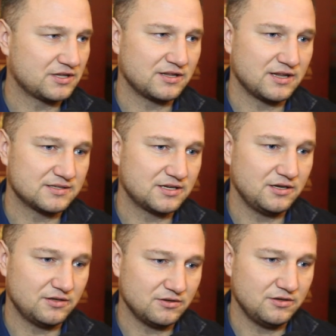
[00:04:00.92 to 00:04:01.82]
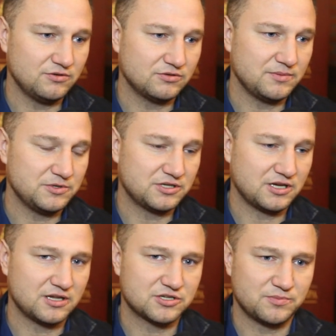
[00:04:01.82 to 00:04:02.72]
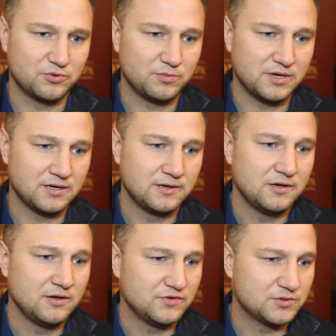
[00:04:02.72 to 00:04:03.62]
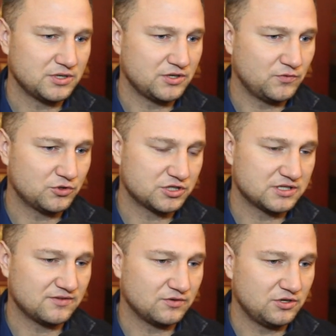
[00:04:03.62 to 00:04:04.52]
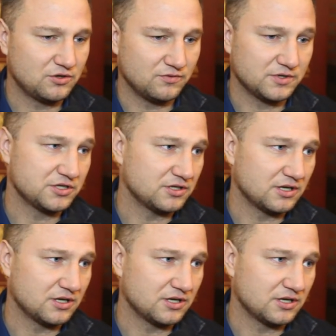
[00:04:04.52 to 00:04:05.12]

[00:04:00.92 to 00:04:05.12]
trenerskich, no i tutaj będzie taka nasza próba próba wysłanie dwóch, trzech zawodników właśnie